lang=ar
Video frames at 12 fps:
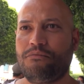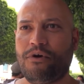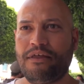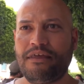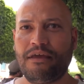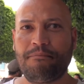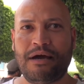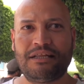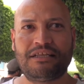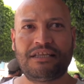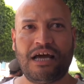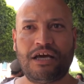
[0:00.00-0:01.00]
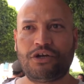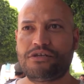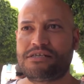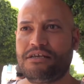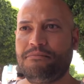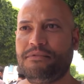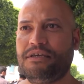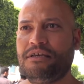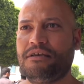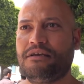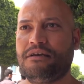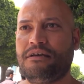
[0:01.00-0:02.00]
وهذا بعد التحرك السلمي
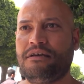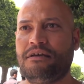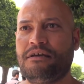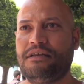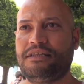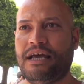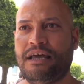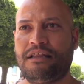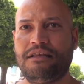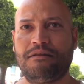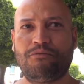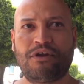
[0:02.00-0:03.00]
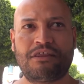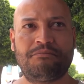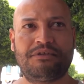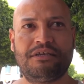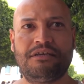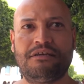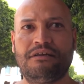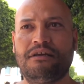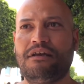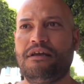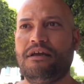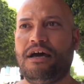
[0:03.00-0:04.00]
آه، اللي دعت ليه المنظمتين
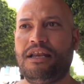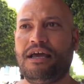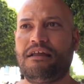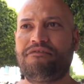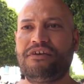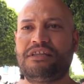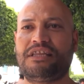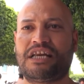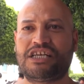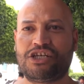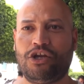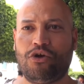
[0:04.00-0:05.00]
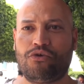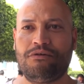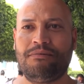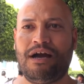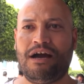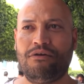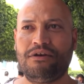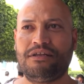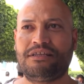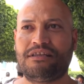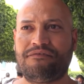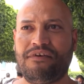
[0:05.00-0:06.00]
على خلفيه تراجع الحكومه حول
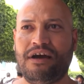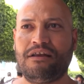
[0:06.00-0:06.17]
الاتفاق